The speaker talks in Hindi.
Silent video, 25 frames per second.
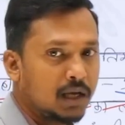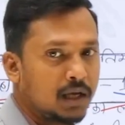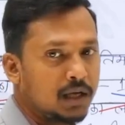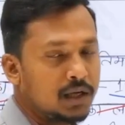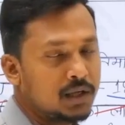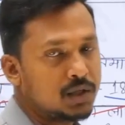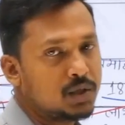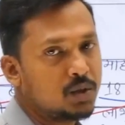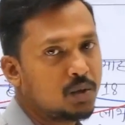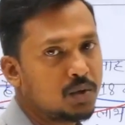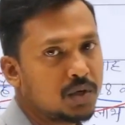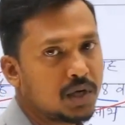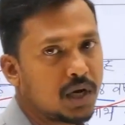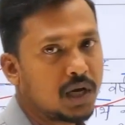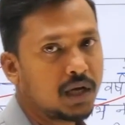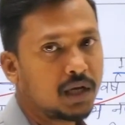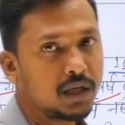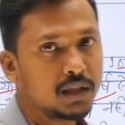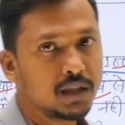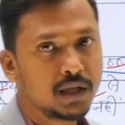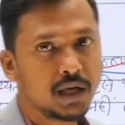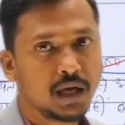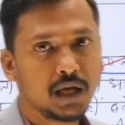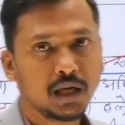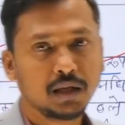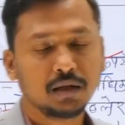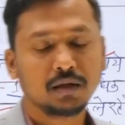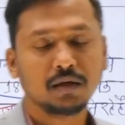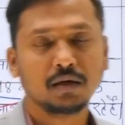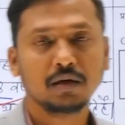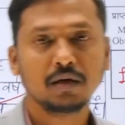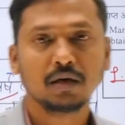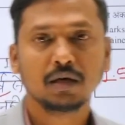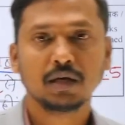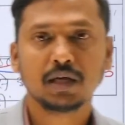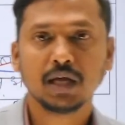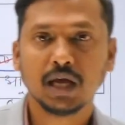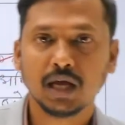इस योजना के तहत
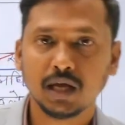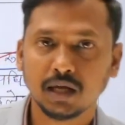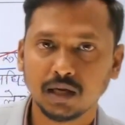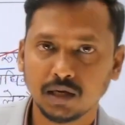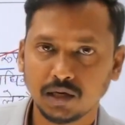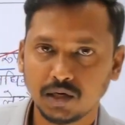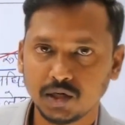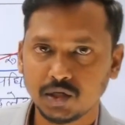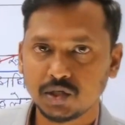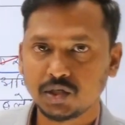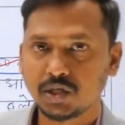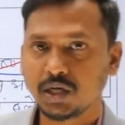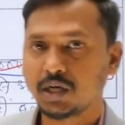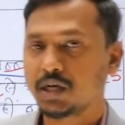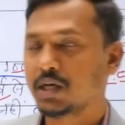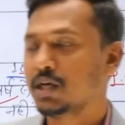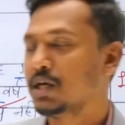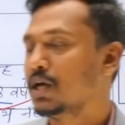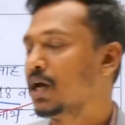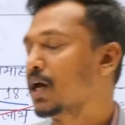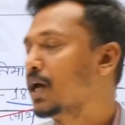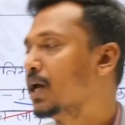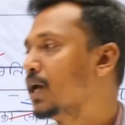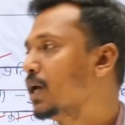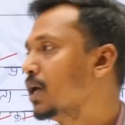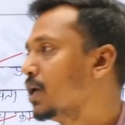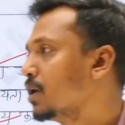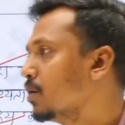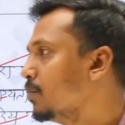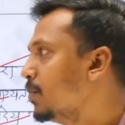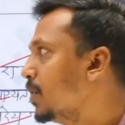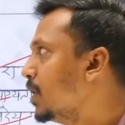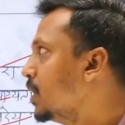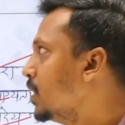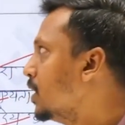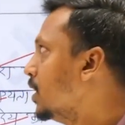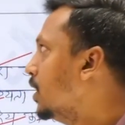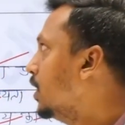क्या निश्चय किया है कि
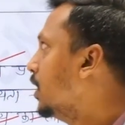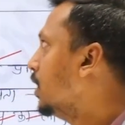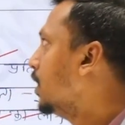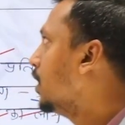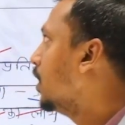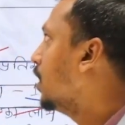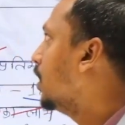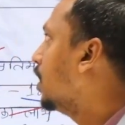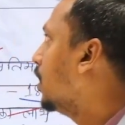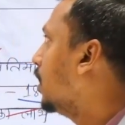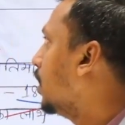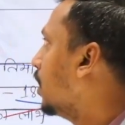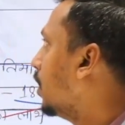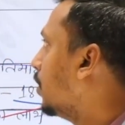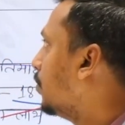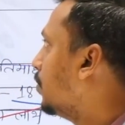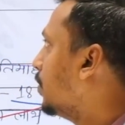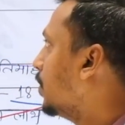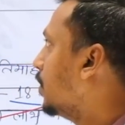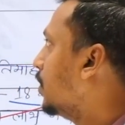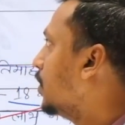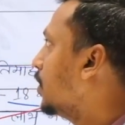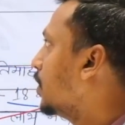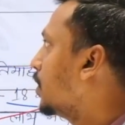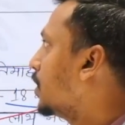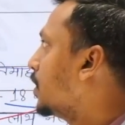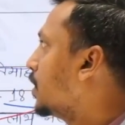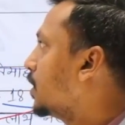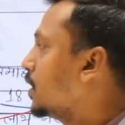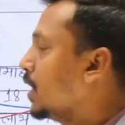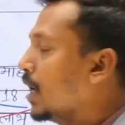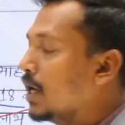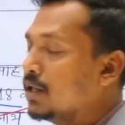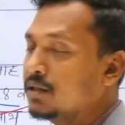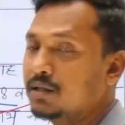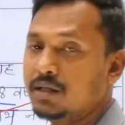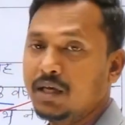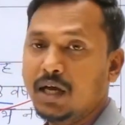भाई आ, आ,
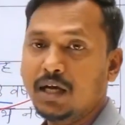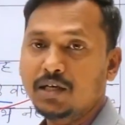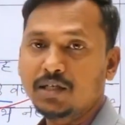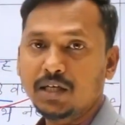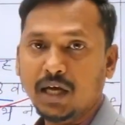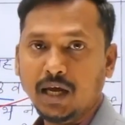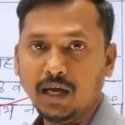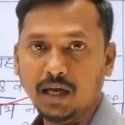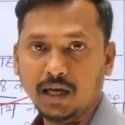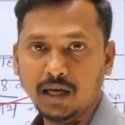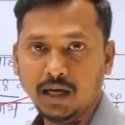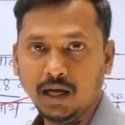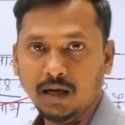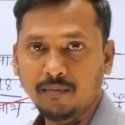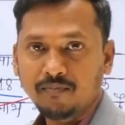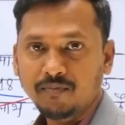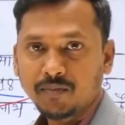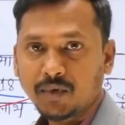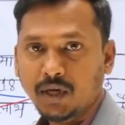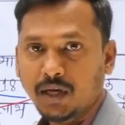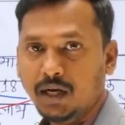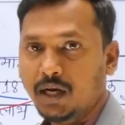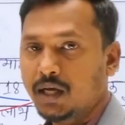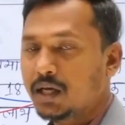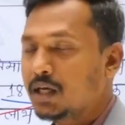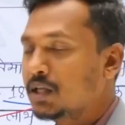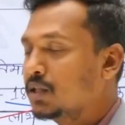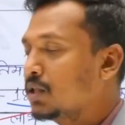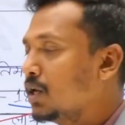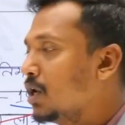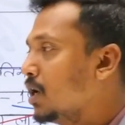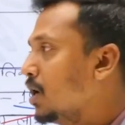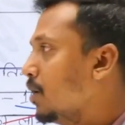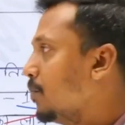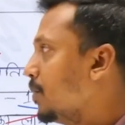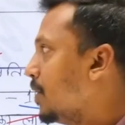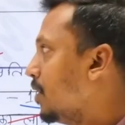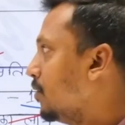क्या दिया जाएगा है ना कितने
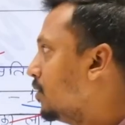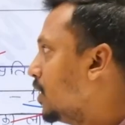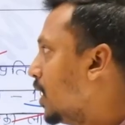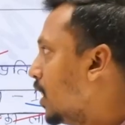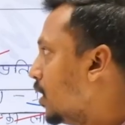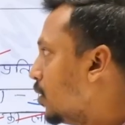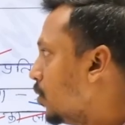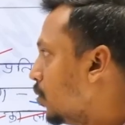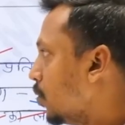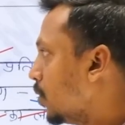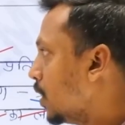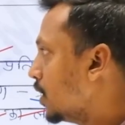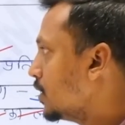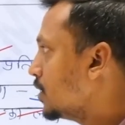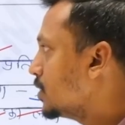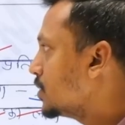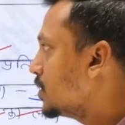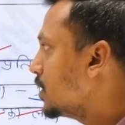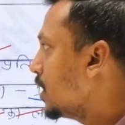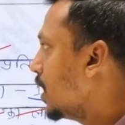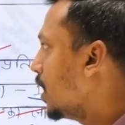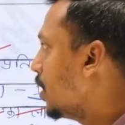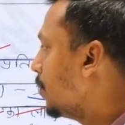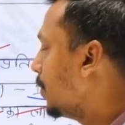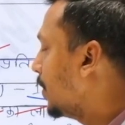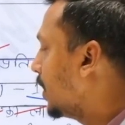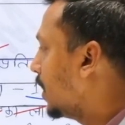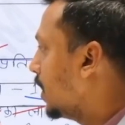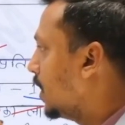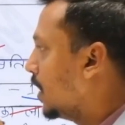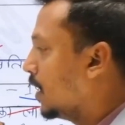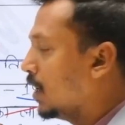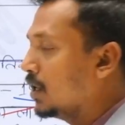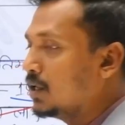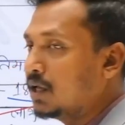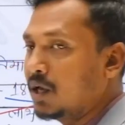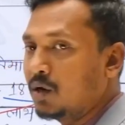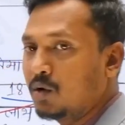का प्रावधान होगा जैसे यहाँ पर
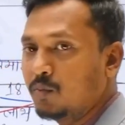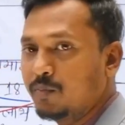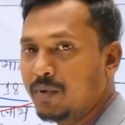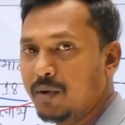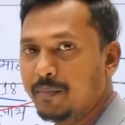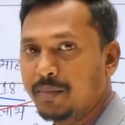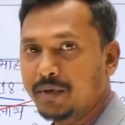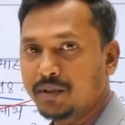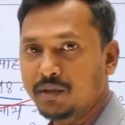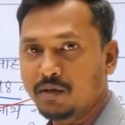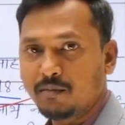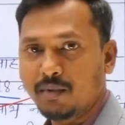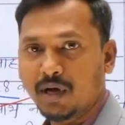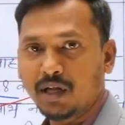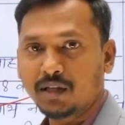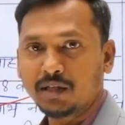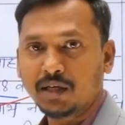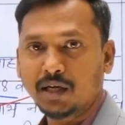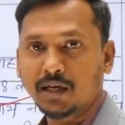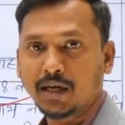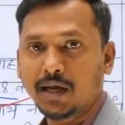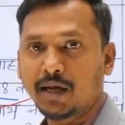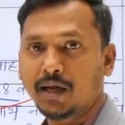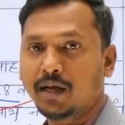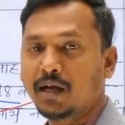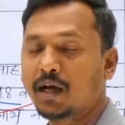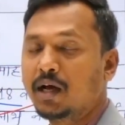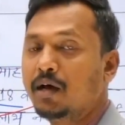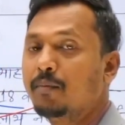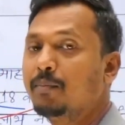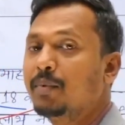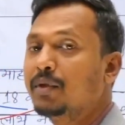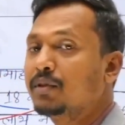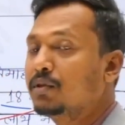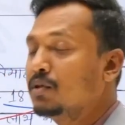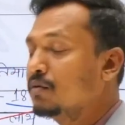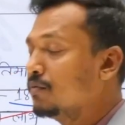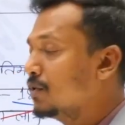एक हजार रुपये प्रति माह दिया जाएगा
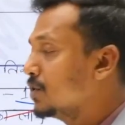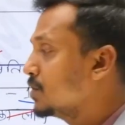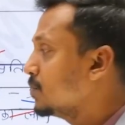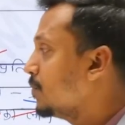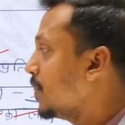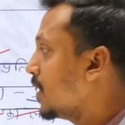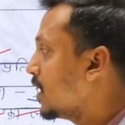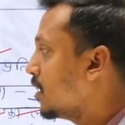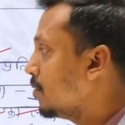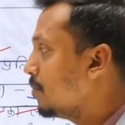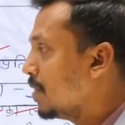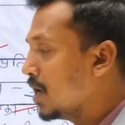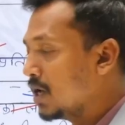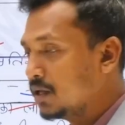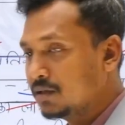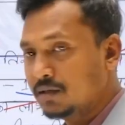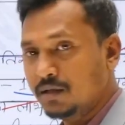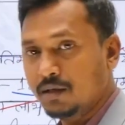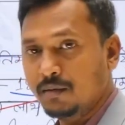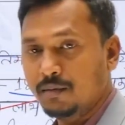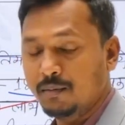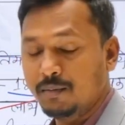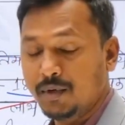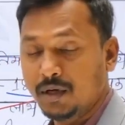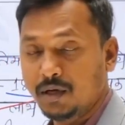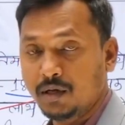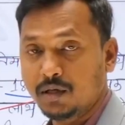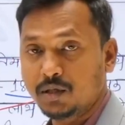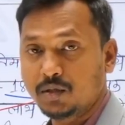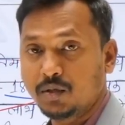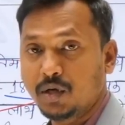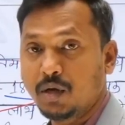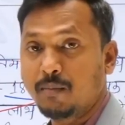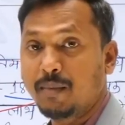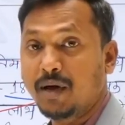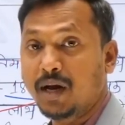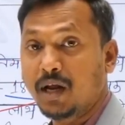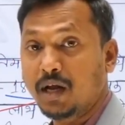प्रति वर्ष बारह माह जो
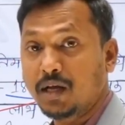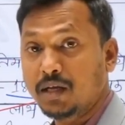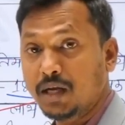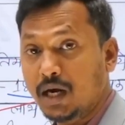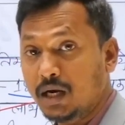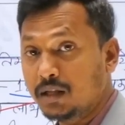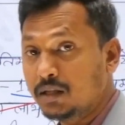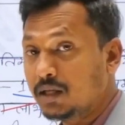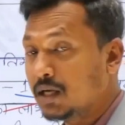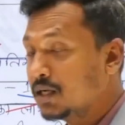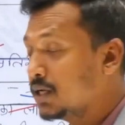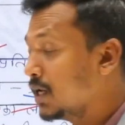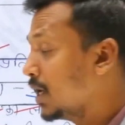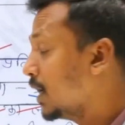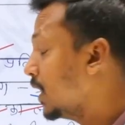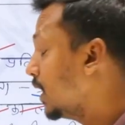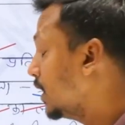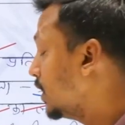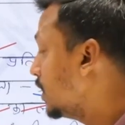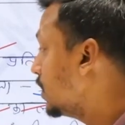है बारह हजार दिया जाएगा ये